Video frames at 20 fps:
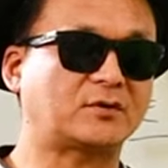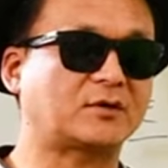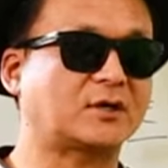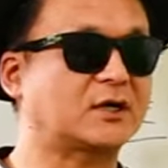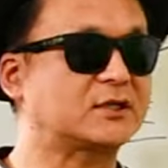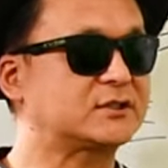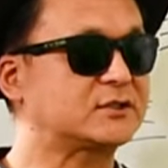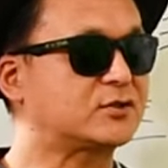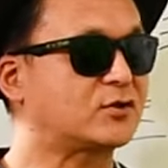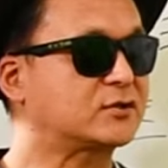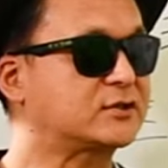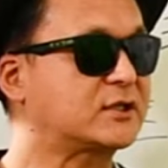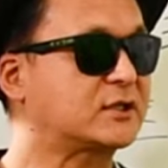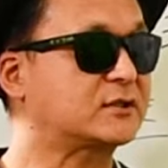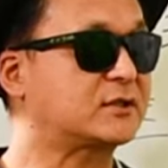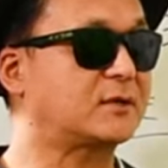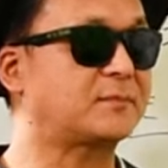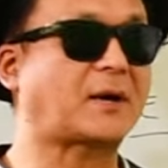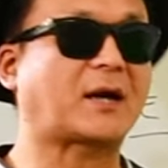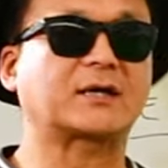가지
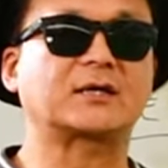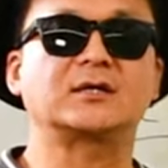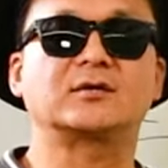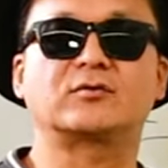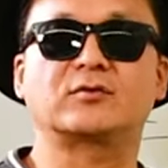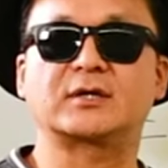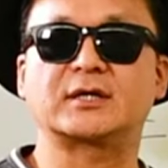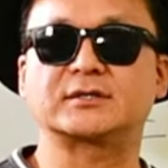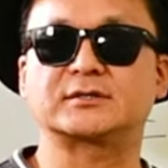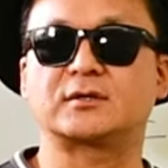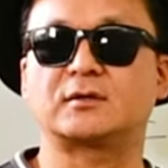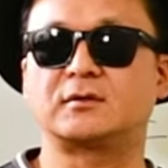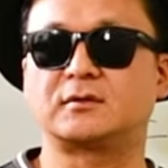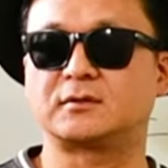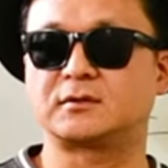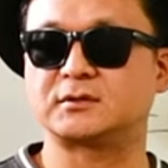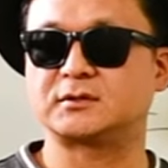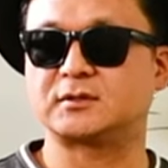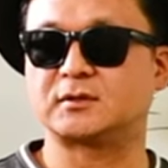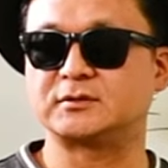정책들이 바뀔 거라서
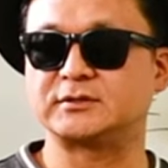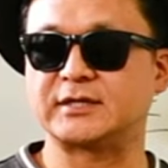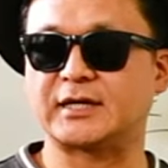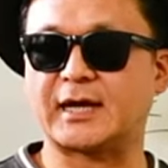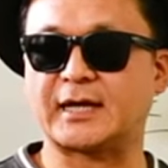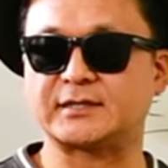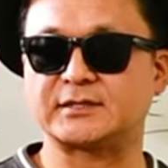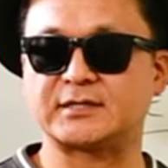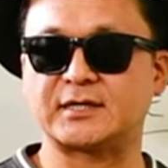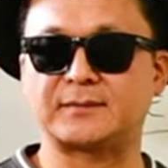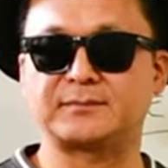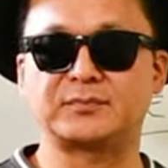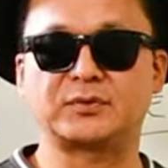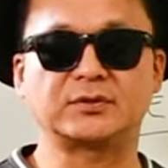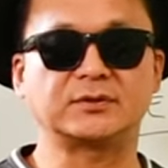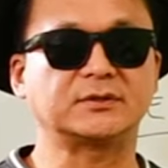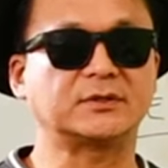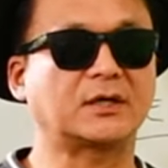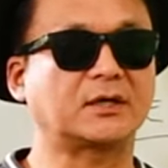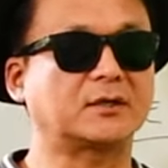그걸 이제 같이
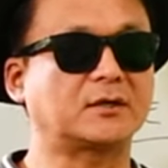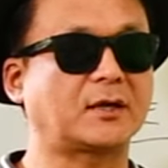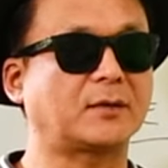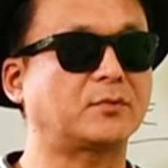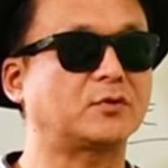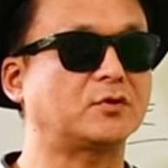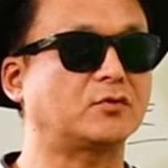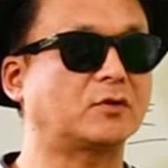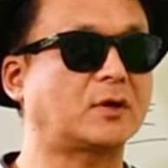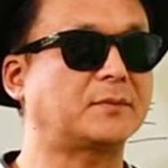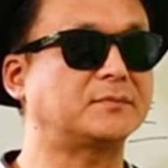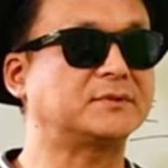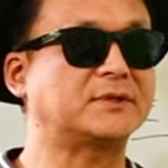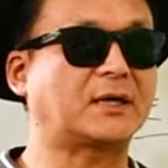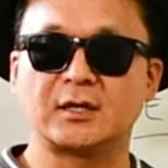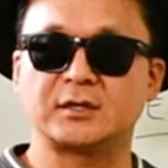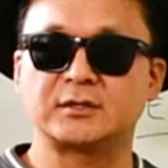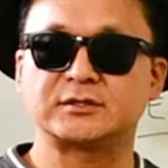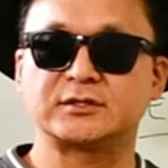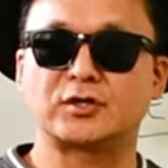한번 얘기를 해보려고
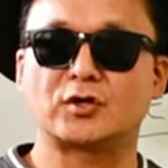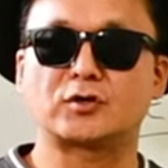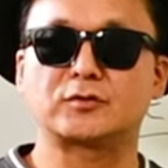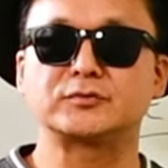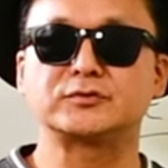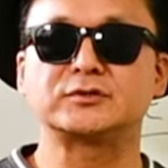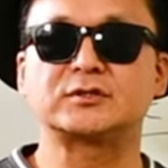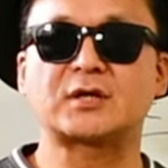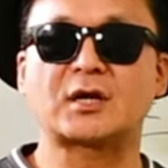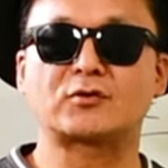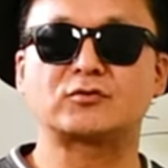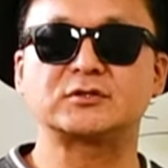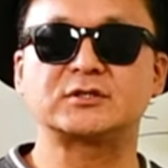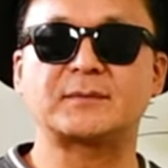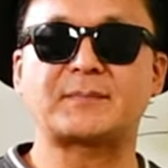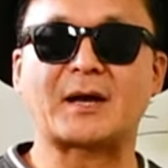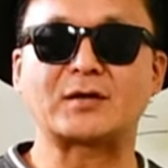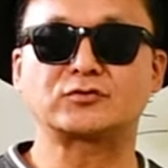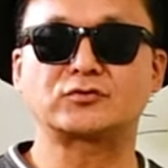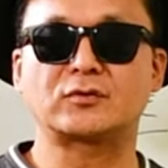합니다. 이제 여러분들하고 이제
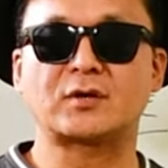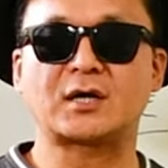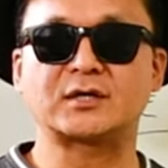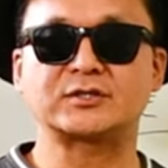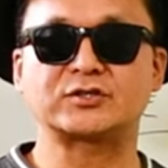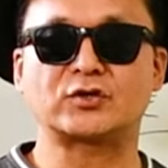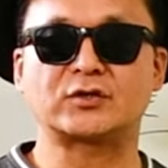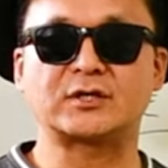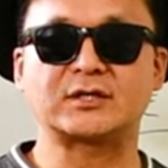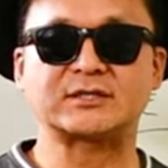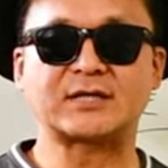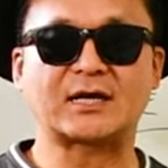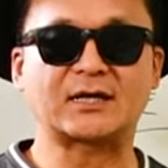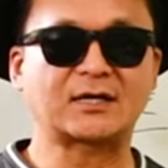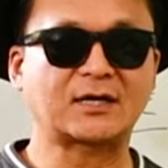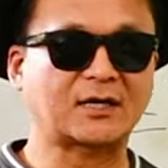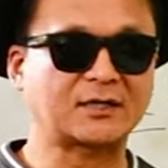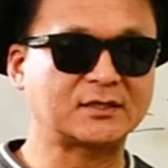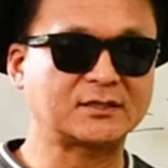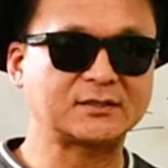방송하기 전에
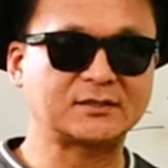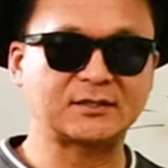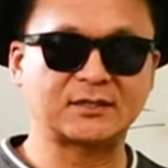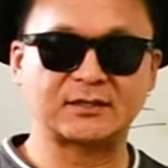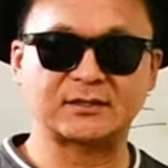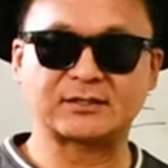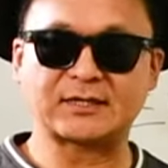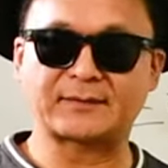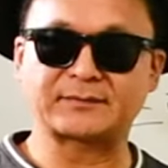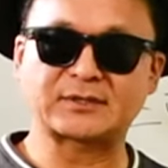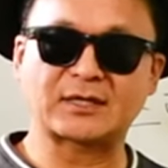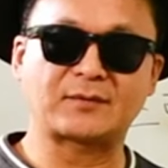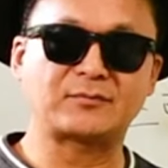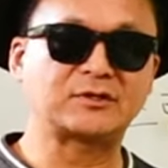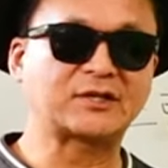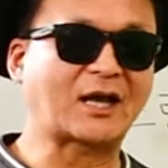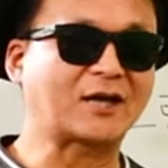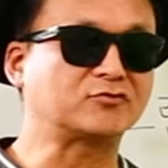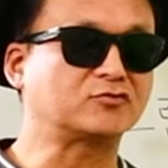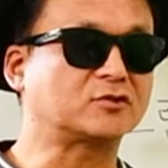잠깐 이제 잡담을
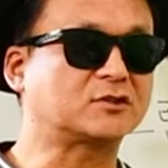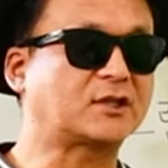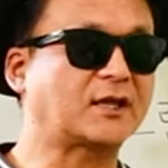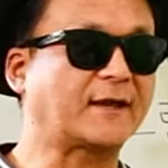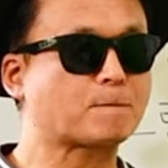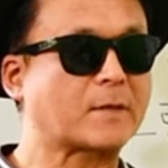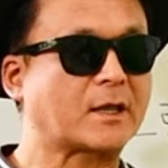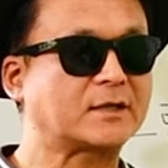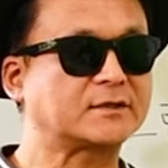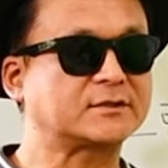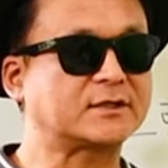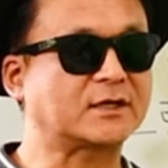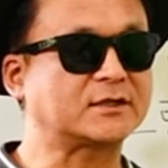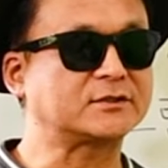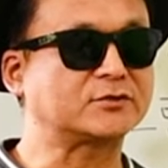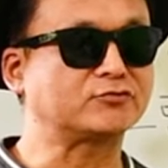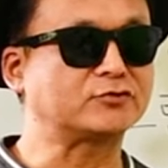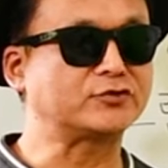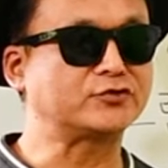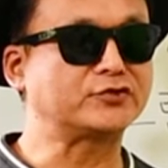나눌 때 제가 이제
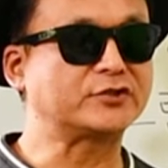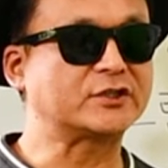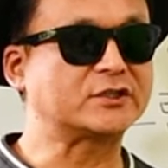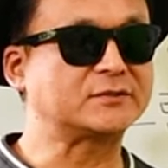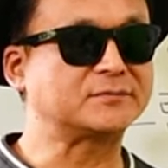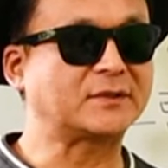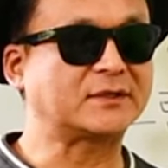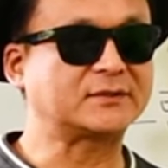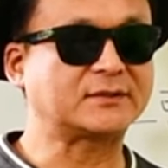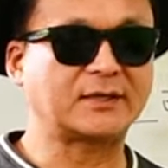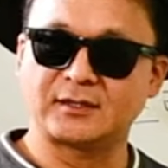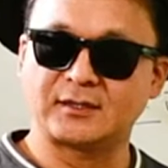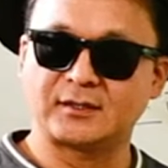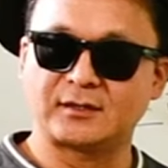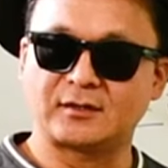우리 윤재님한테